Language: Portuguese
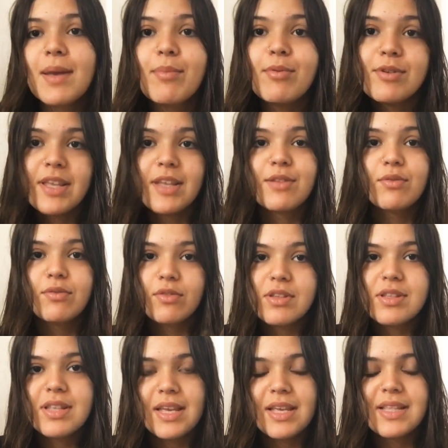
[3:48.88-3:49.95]
100%
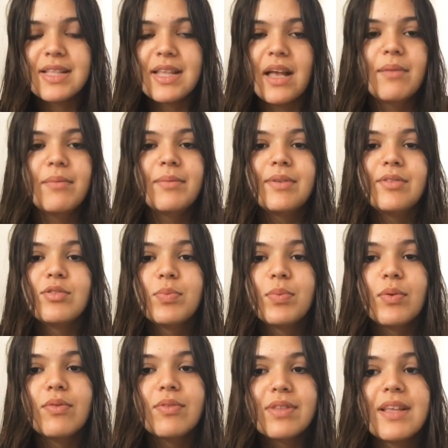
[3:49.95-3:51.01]
você, sabe?
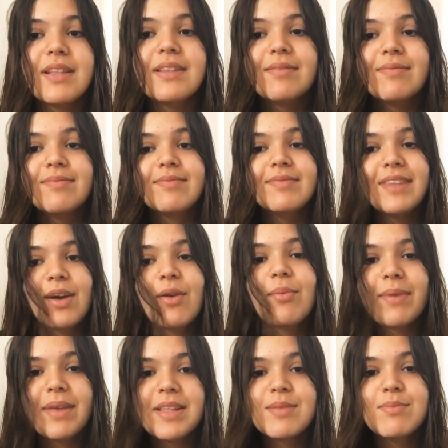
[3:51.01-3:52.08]
Tipo, você
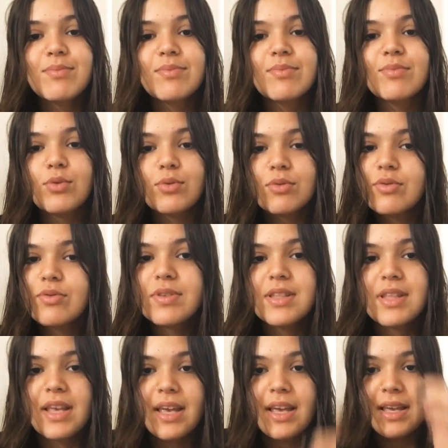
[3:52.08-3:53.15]
deu mesmo tudo de
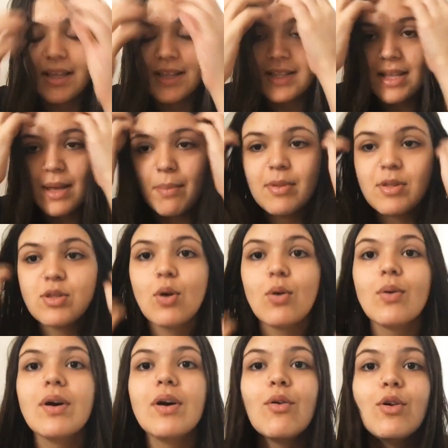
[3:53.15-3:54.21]
você. E se a
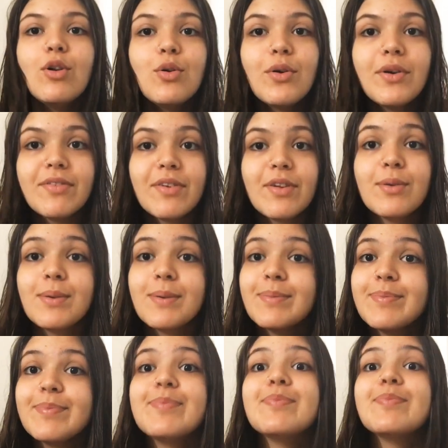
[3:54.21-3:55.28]
pessoa olhou e
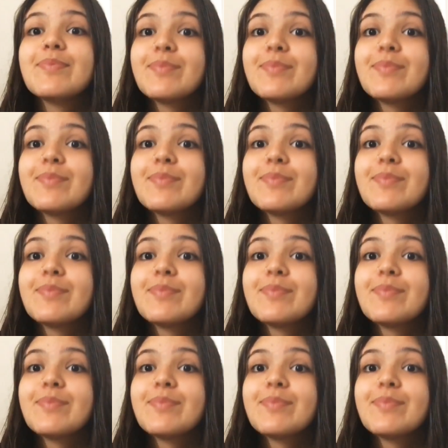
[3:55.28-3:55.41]
falou: